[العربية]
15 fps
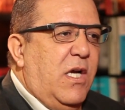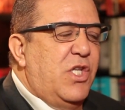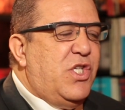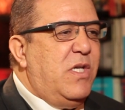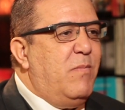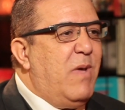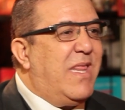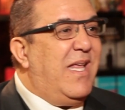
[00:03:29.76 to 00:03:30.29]

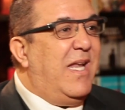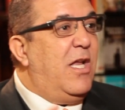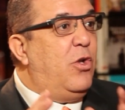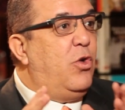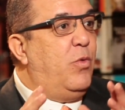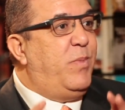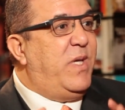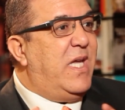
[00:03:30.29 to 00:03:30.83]
كيجي
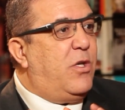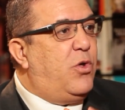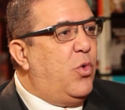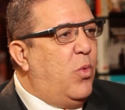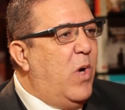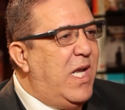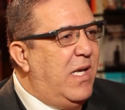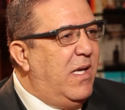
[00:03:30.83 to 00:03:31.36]
مثلا لوبيات
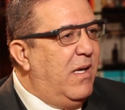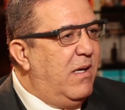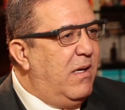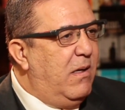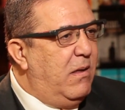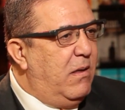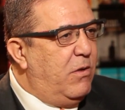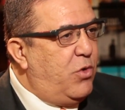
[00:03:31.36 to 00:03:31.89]
دول
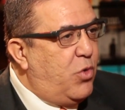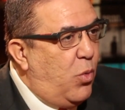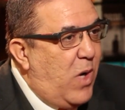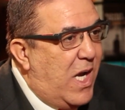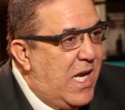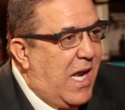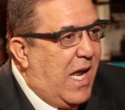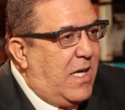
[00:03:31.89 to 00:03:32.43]

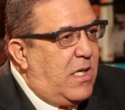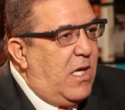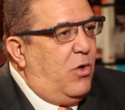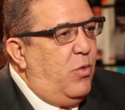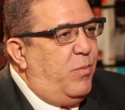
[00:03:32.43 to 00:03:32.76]
دول عندها